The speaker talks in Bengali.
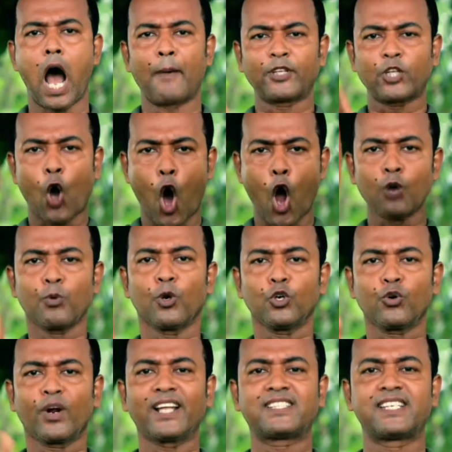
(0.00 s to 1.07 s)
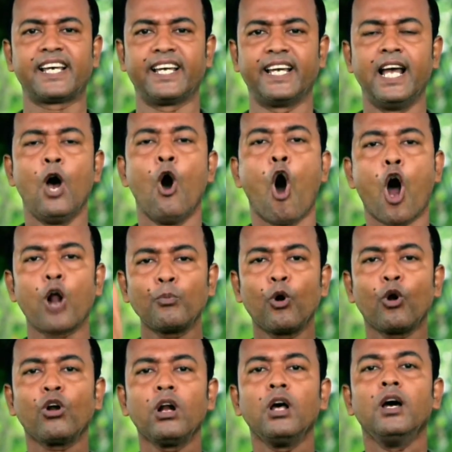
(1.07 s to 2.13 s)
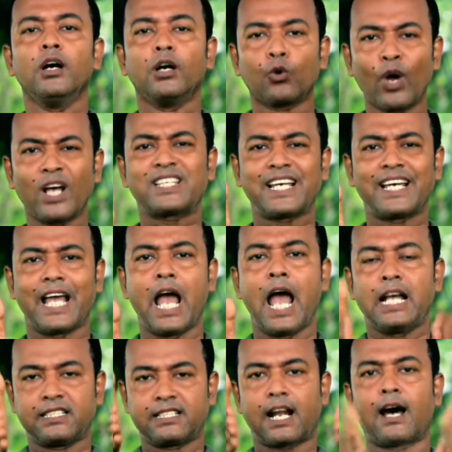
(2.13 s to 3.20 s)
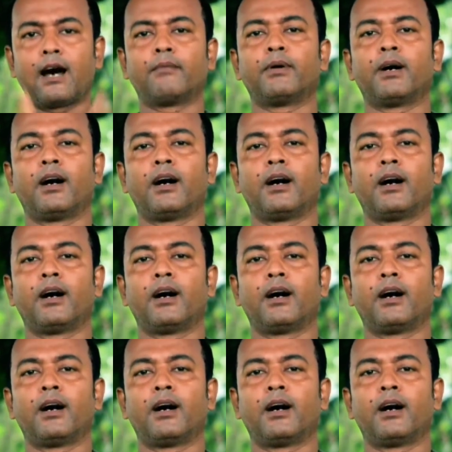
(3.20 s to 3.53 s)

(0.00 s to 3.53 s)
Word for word: আমাদের হরমোন রয়েছে হরমোন রয়েছে যারা